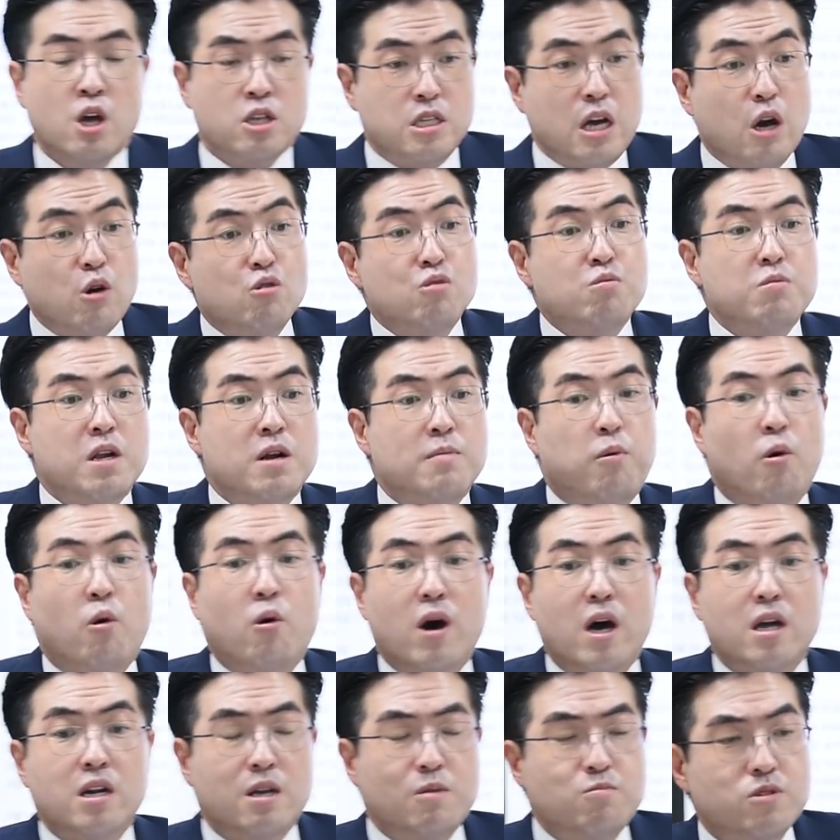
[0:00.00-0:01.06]
자국민을
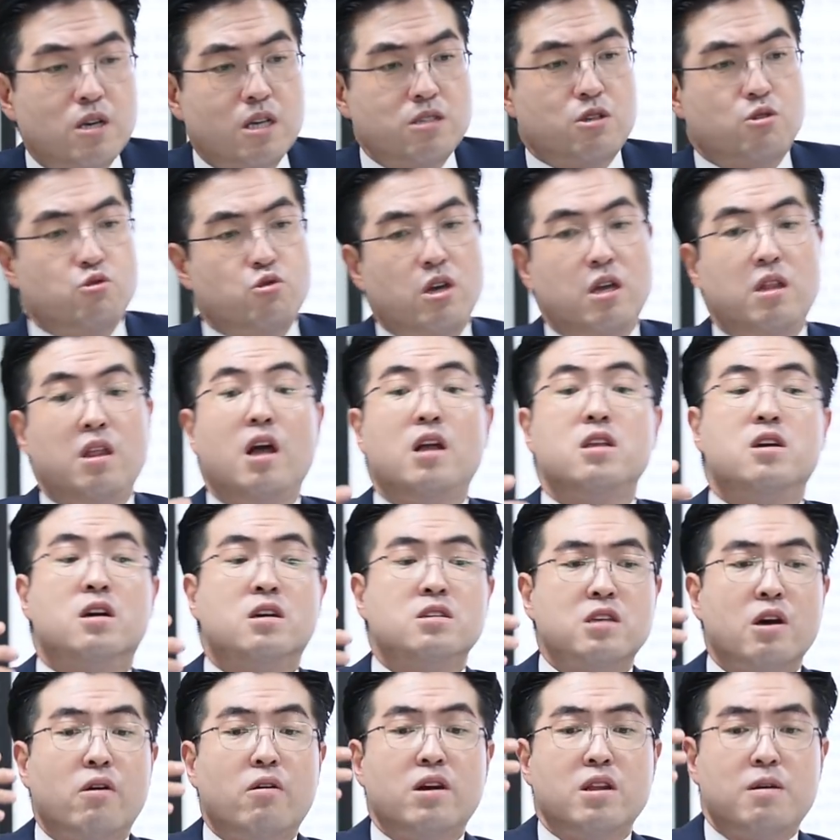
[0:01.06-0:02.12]
보호하는 입장에서 최대한
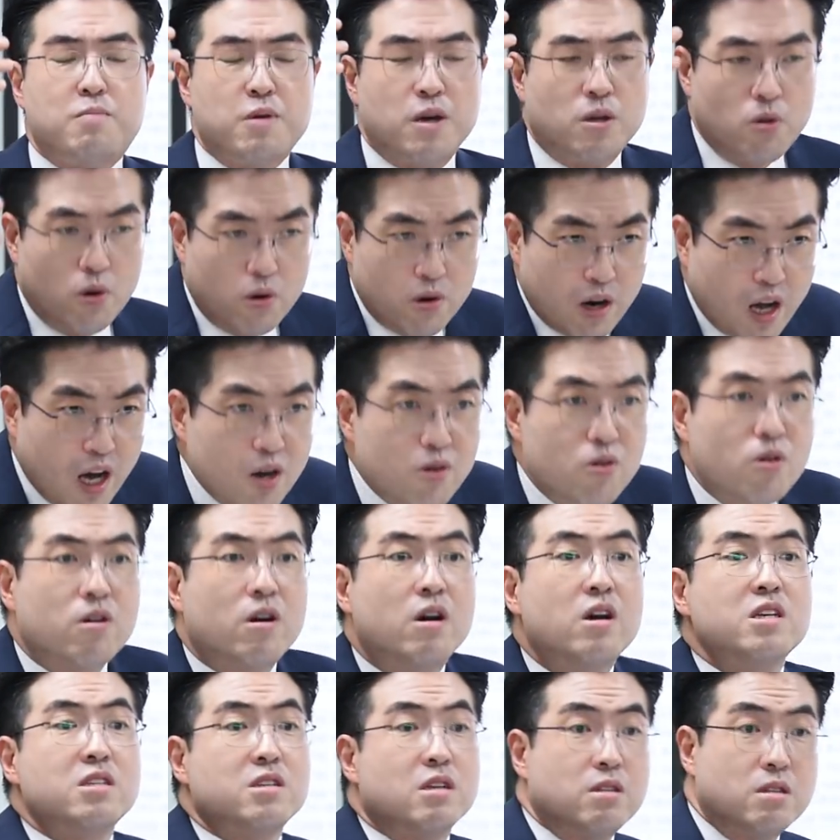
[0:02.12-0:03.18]
영사관이 변호를 하고
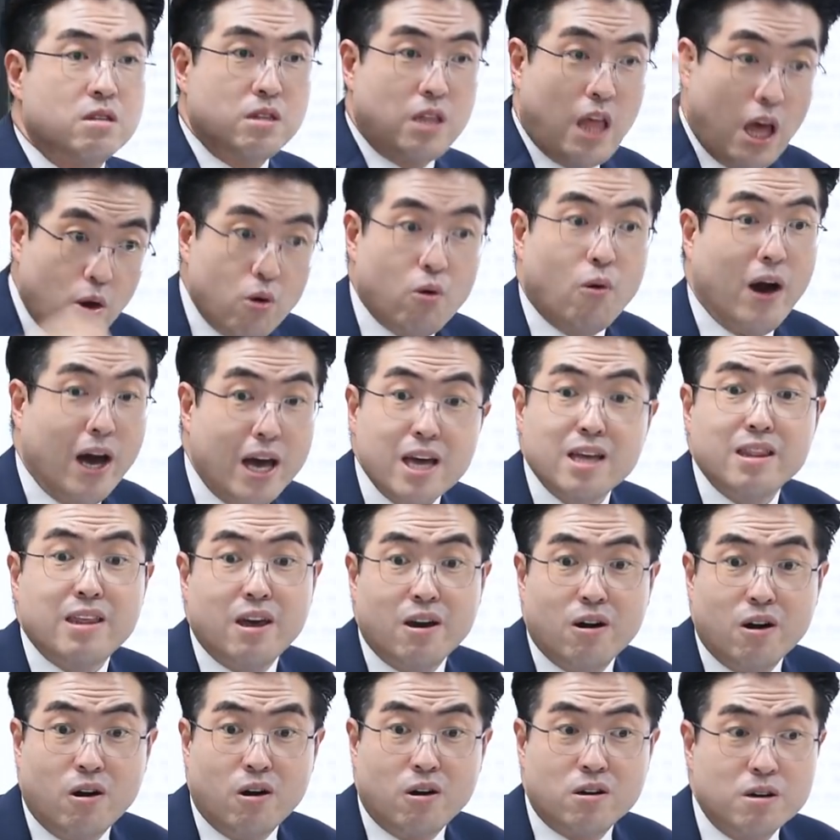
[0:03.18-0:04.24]
거기서 데리고 와야
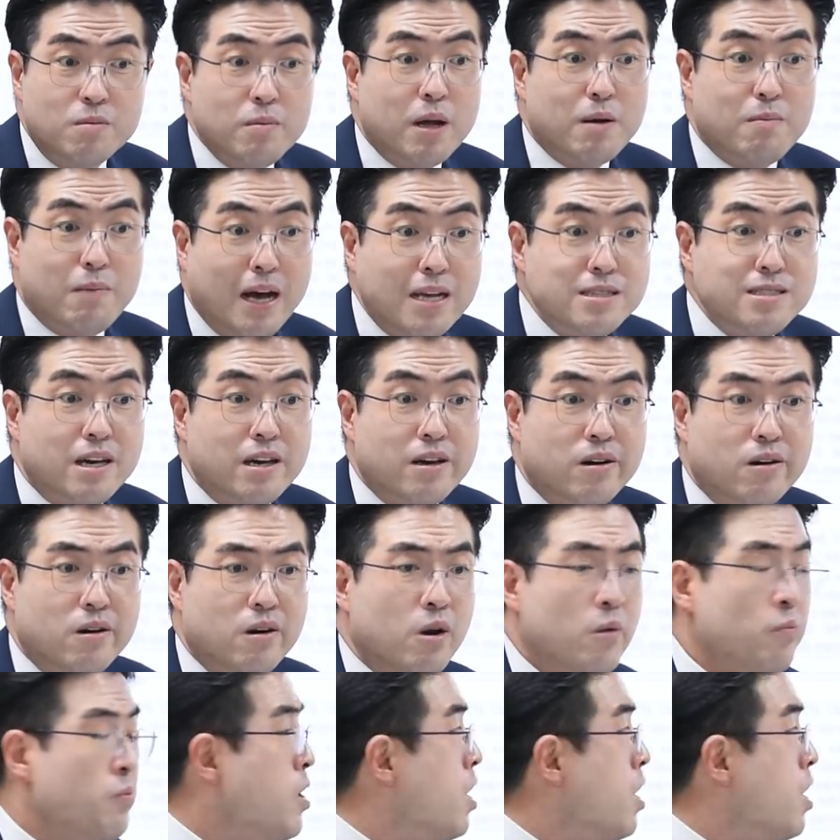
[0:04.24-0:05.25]
돼요. 그말 맞아요.